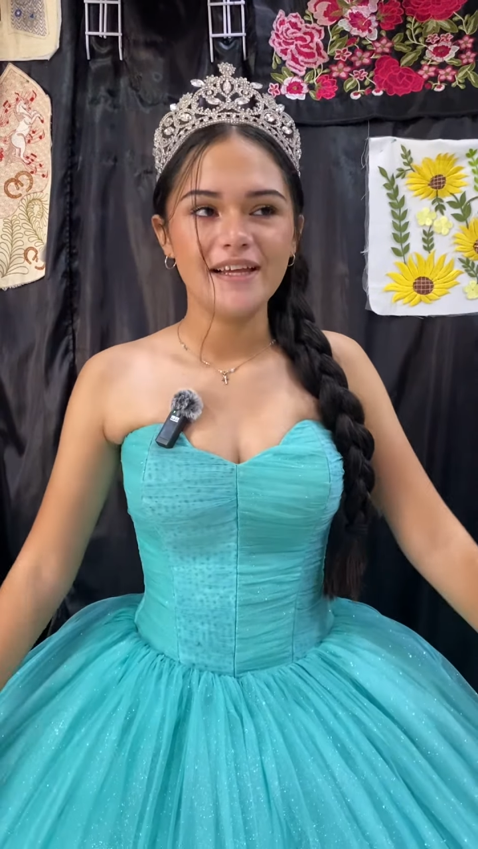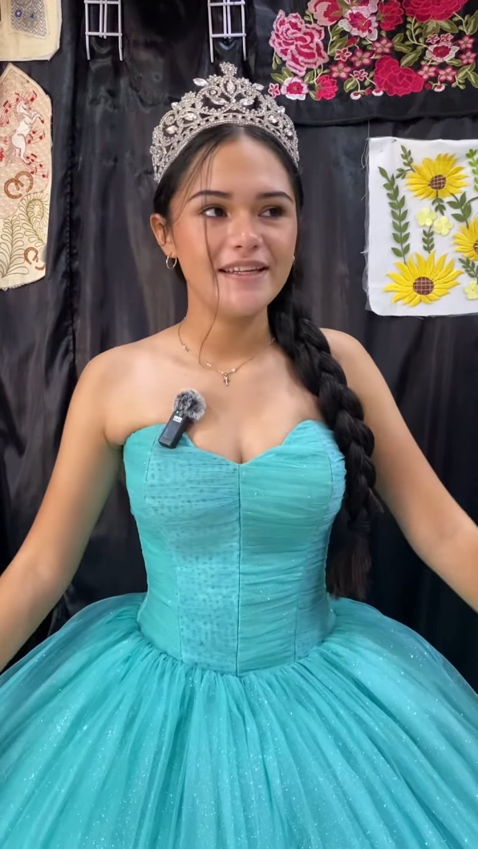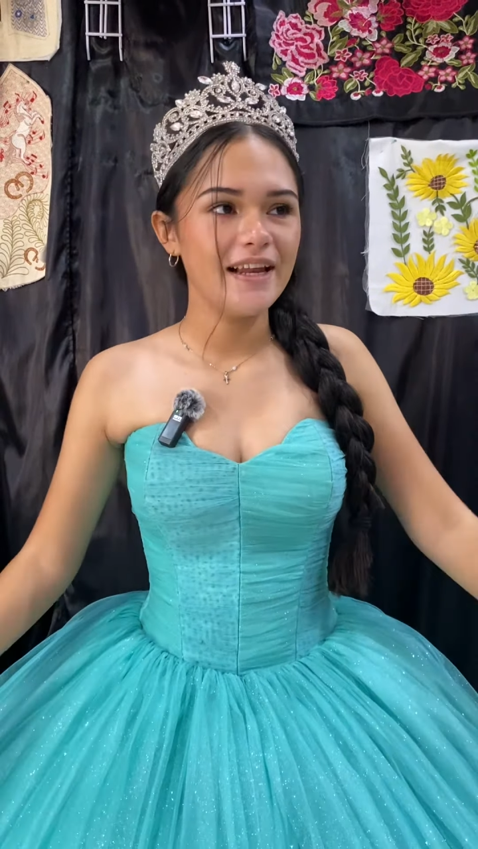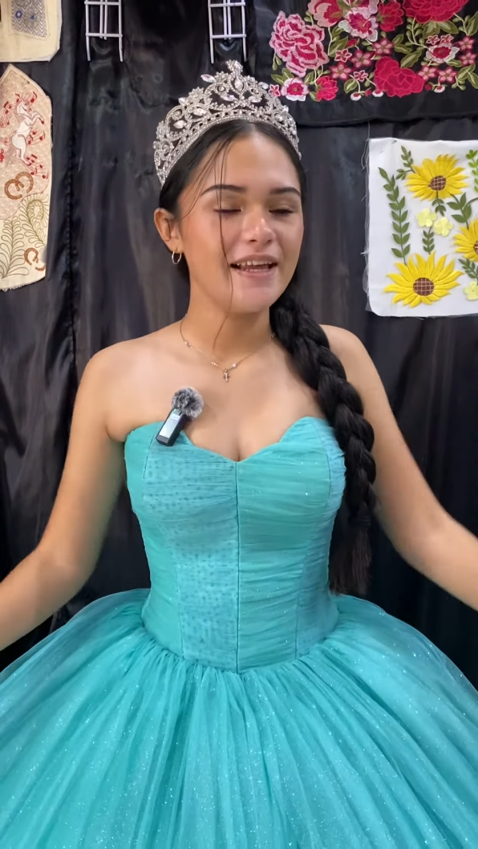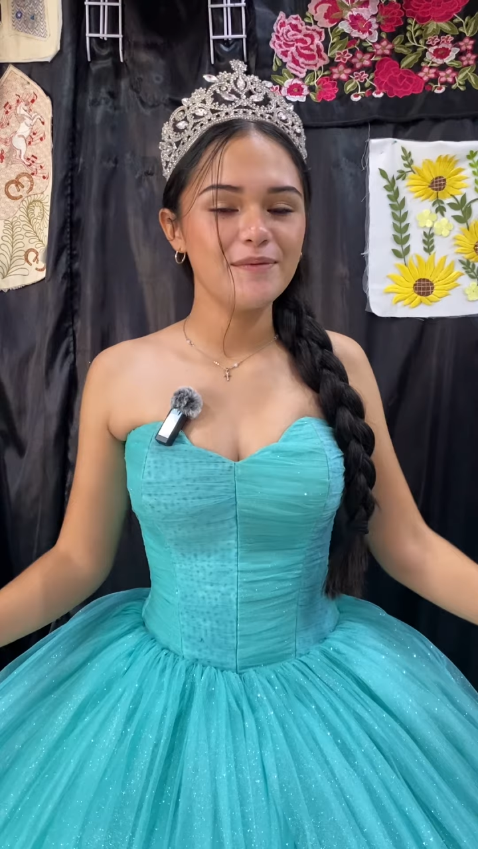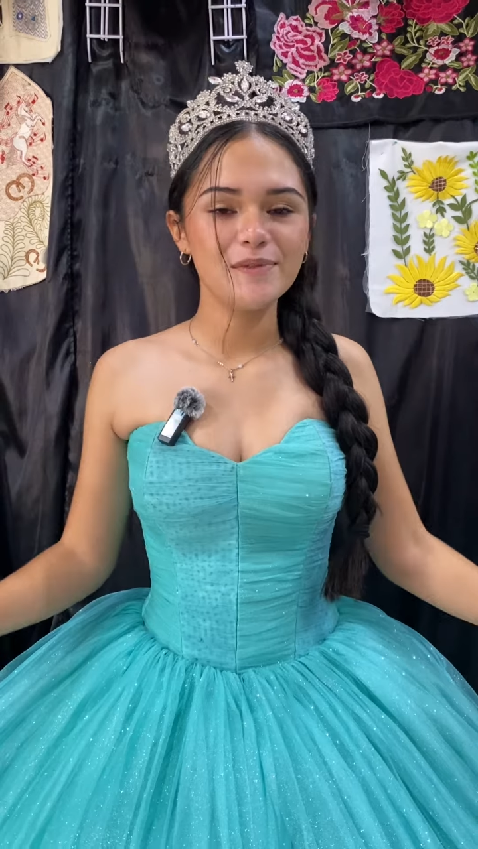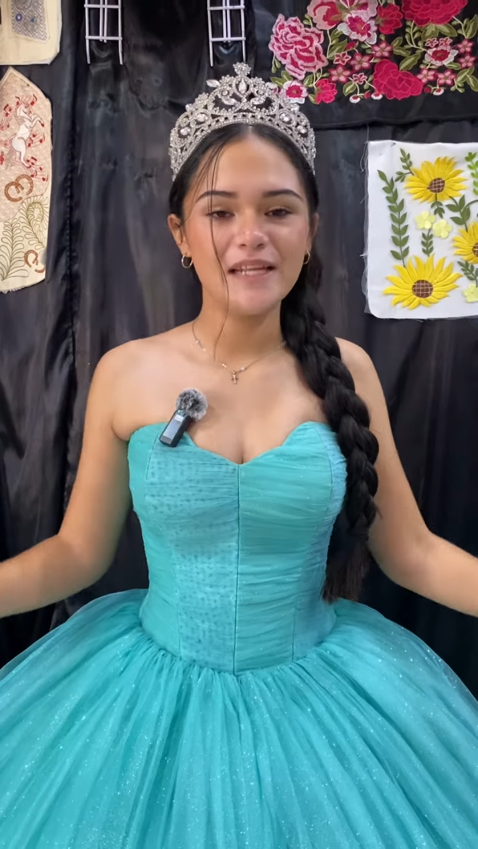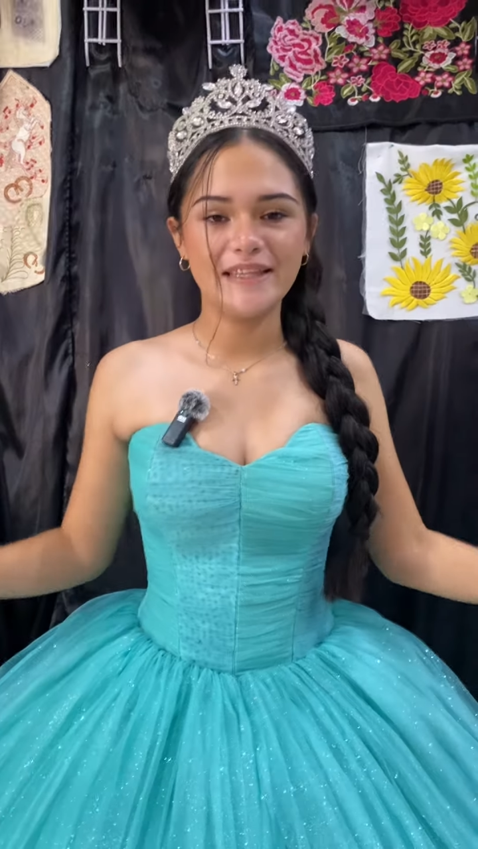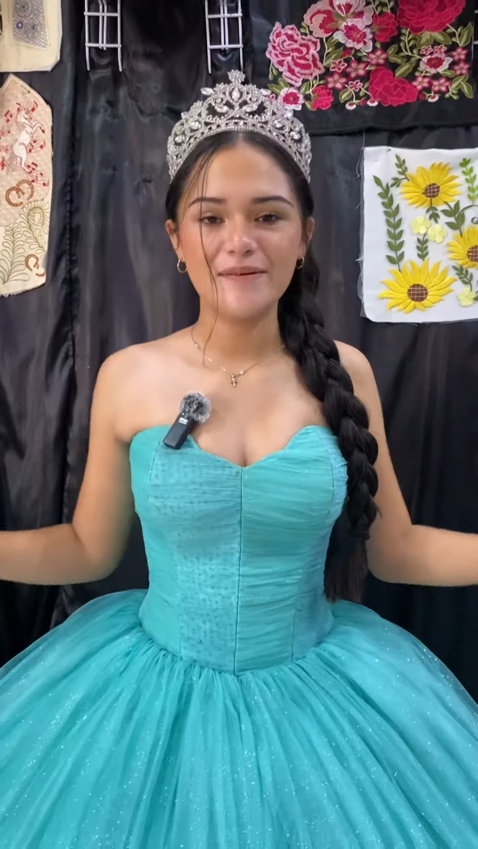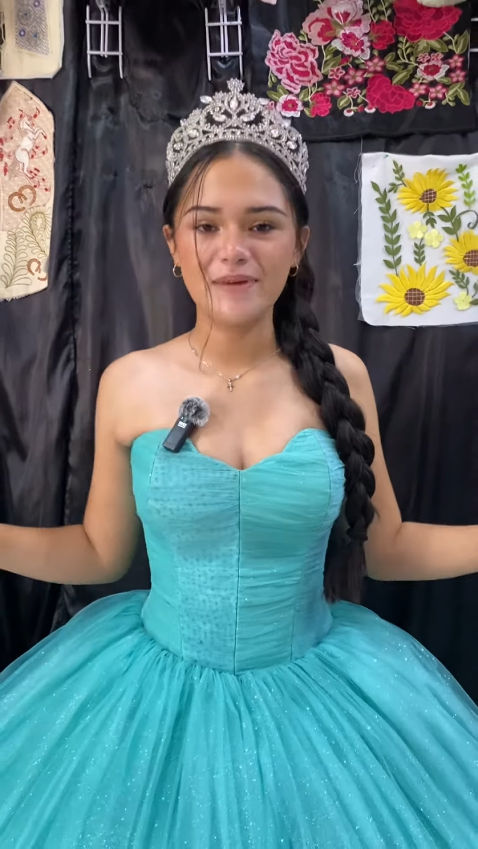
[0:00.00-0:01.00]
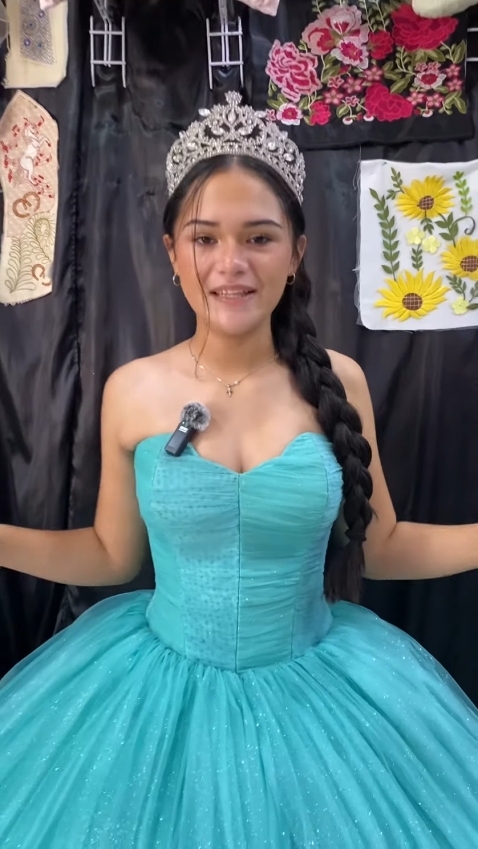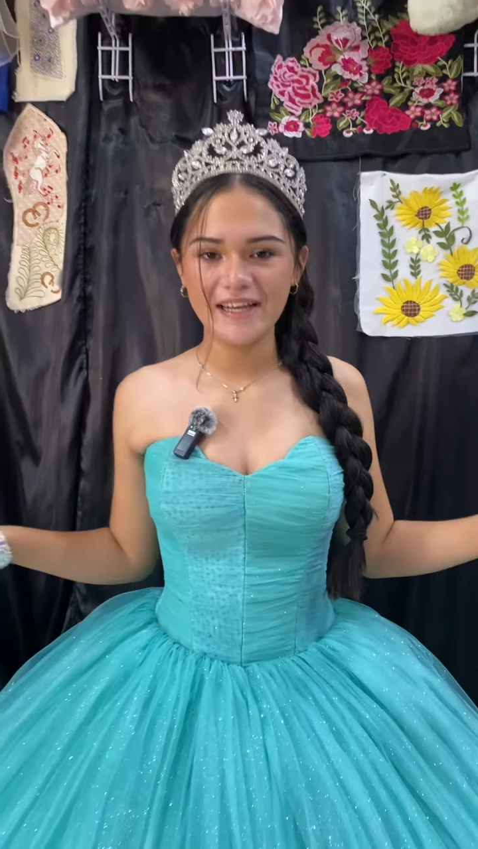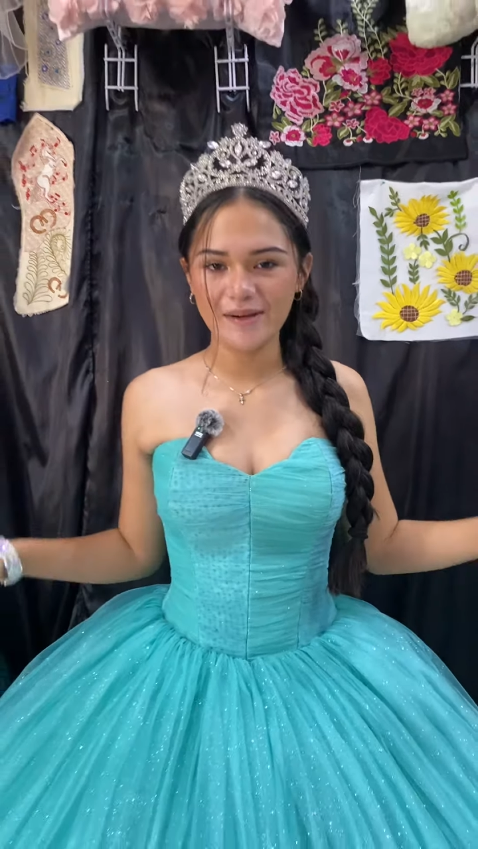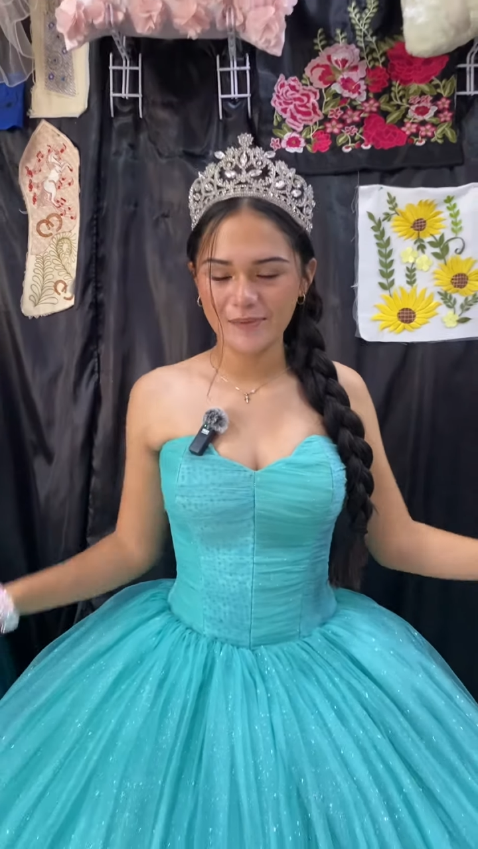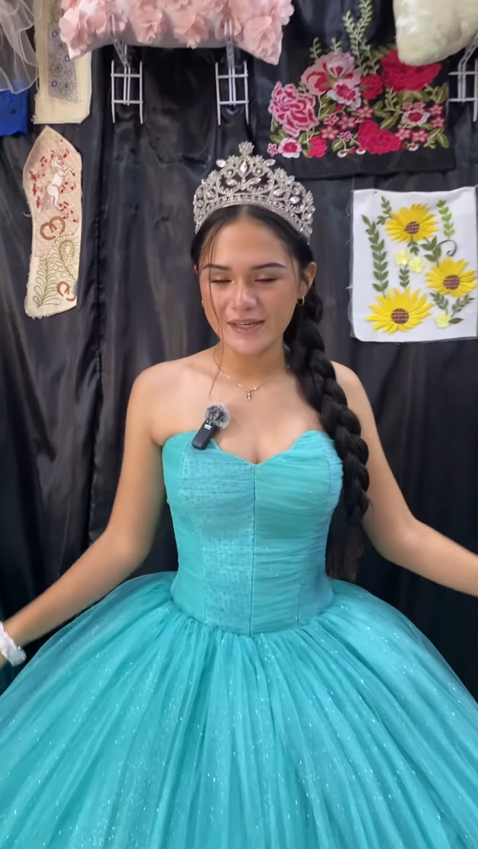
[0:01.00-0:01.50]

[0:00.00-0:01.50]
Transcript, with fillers: ya le la temática que